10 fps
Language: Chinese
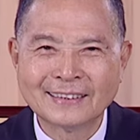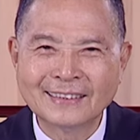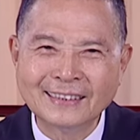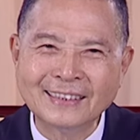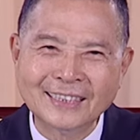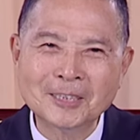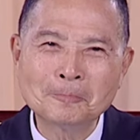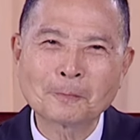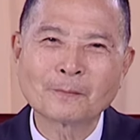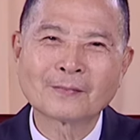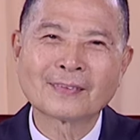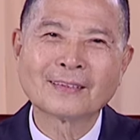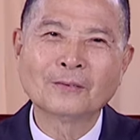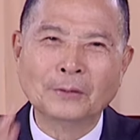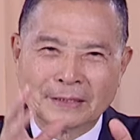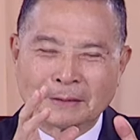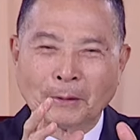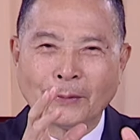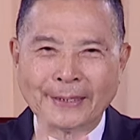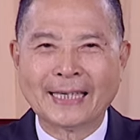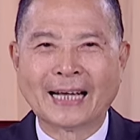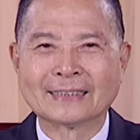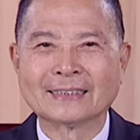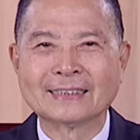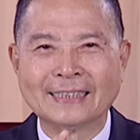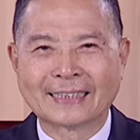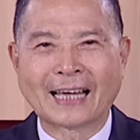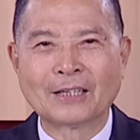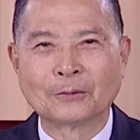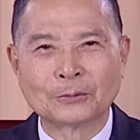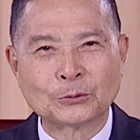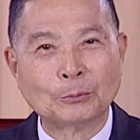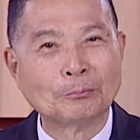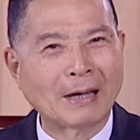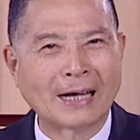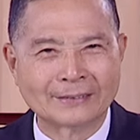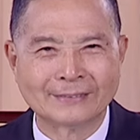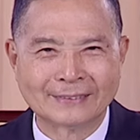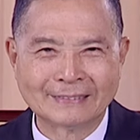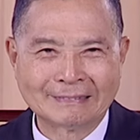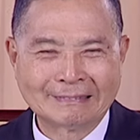你为什么会养成你开口就骂人？